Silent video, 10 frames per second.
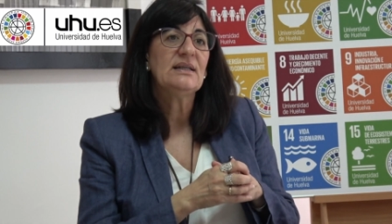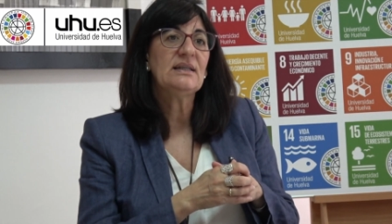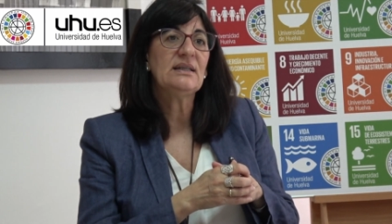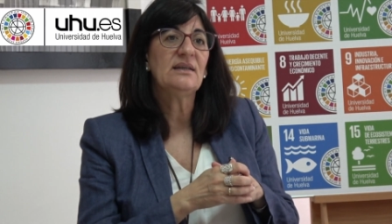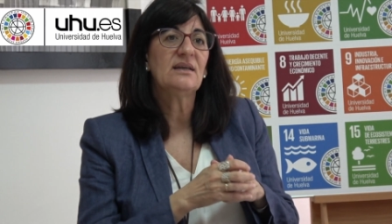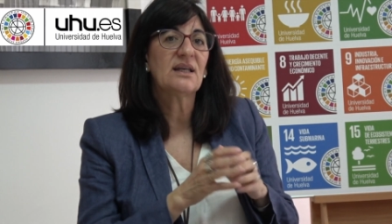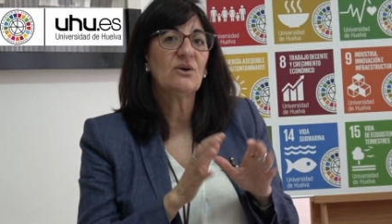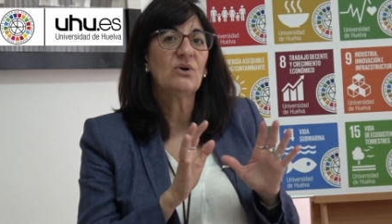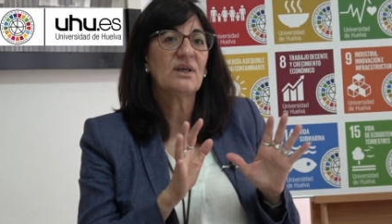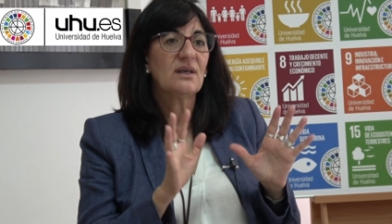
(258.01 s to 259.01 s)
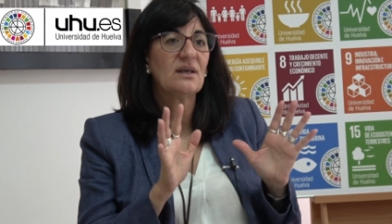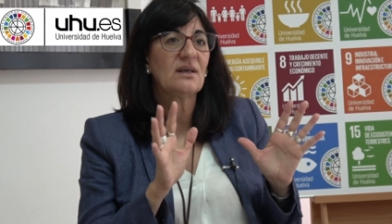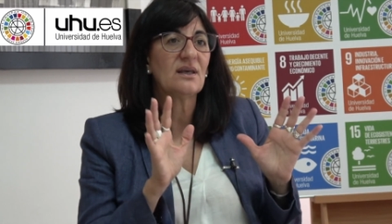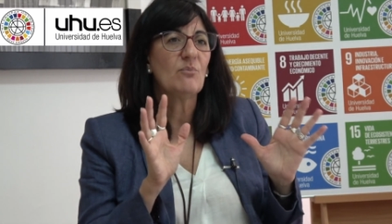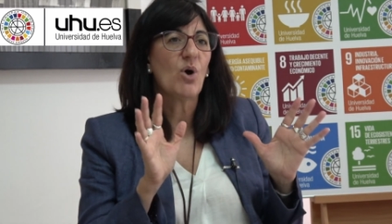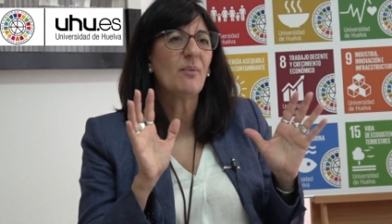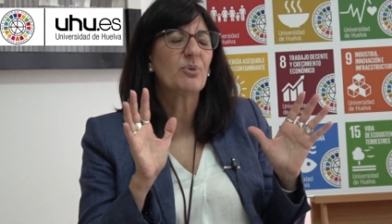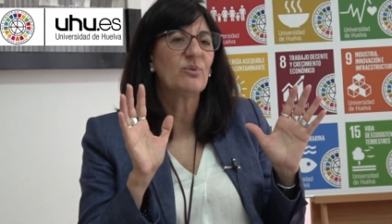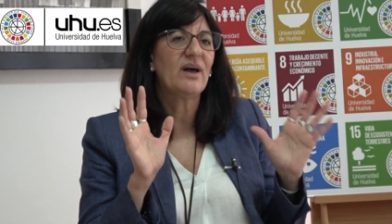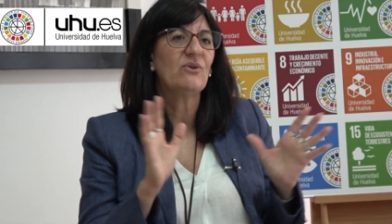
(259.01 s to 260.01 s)
y, creo que, hemos
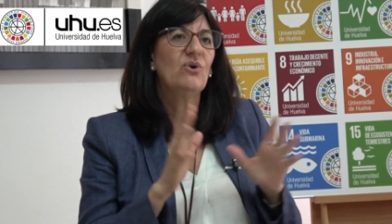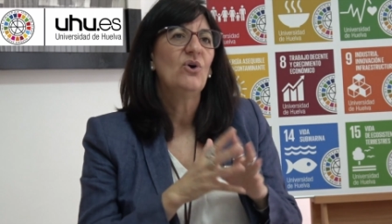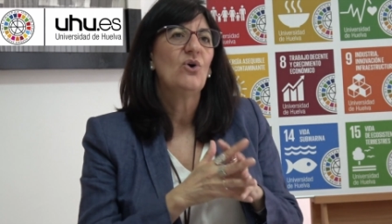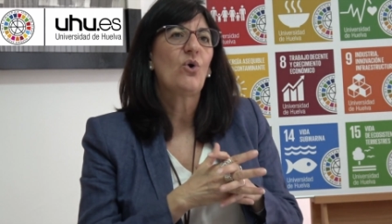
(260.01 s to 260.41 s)
aprobado